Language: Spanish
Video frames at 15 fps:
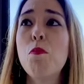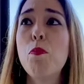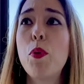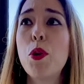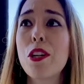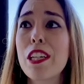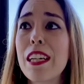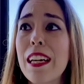
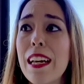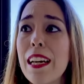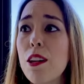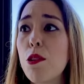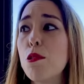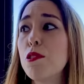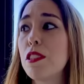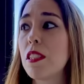por qué
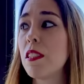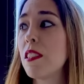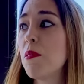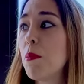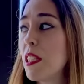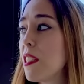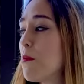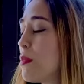
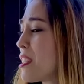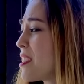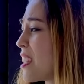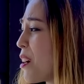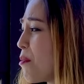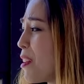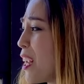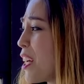constantemente me
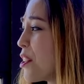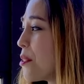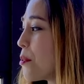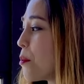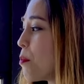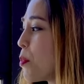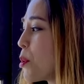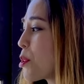está
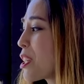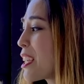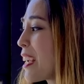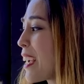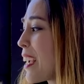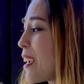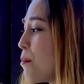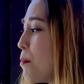hablando, por
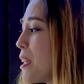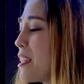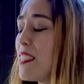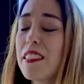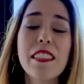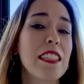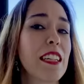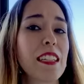qué me
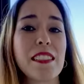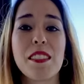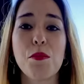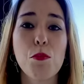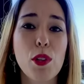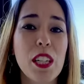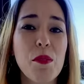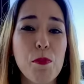dice que se
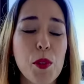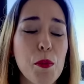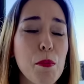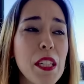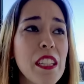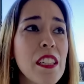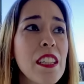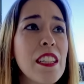muere por
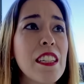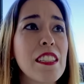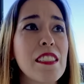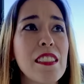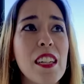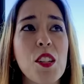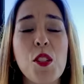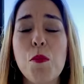mí y que
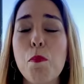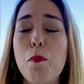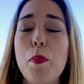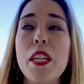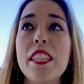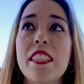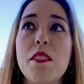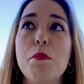está
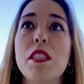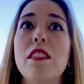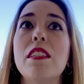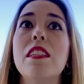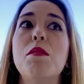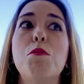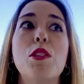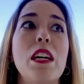completamente
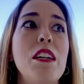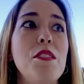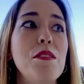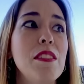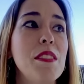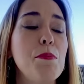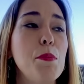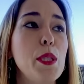
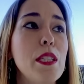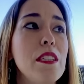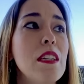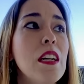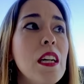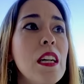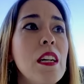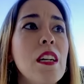enamorado de mí.
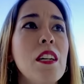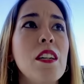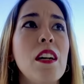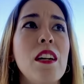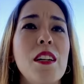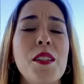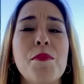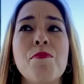
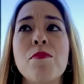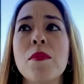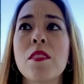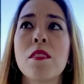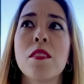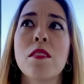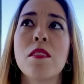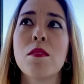Ah,
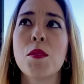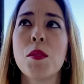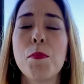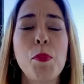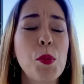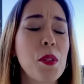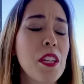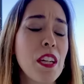
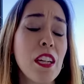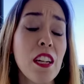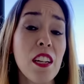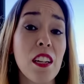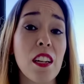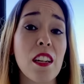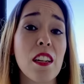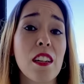¿Por
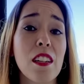qué?